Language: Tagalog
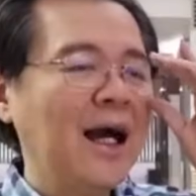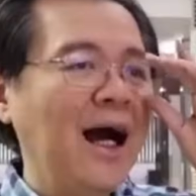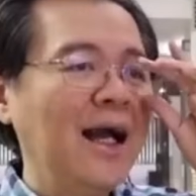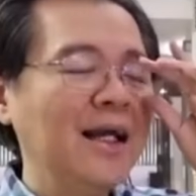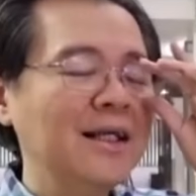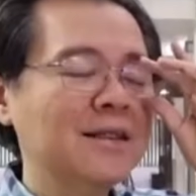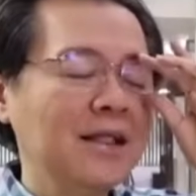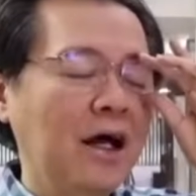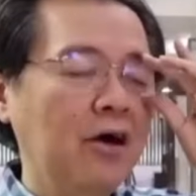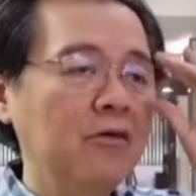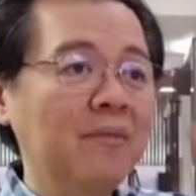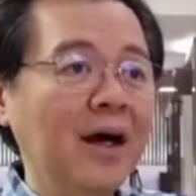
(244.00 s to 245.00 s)
kahit
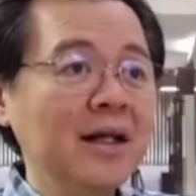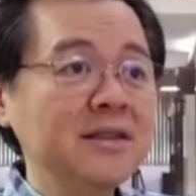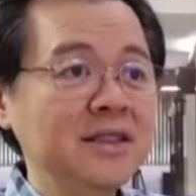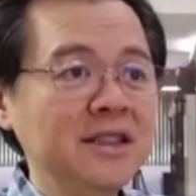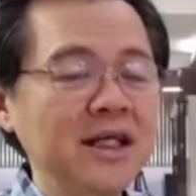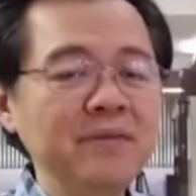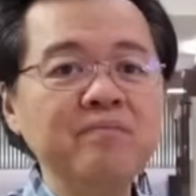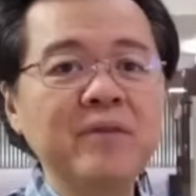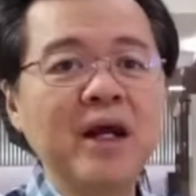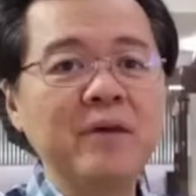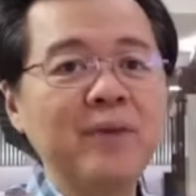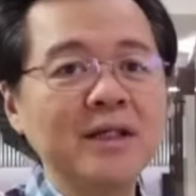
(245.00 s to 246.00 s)
daw mag-gym
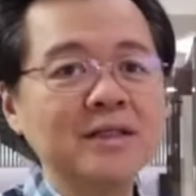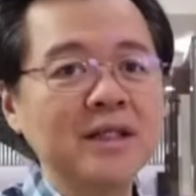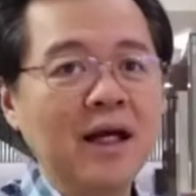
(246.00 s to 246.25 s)
ka pa sa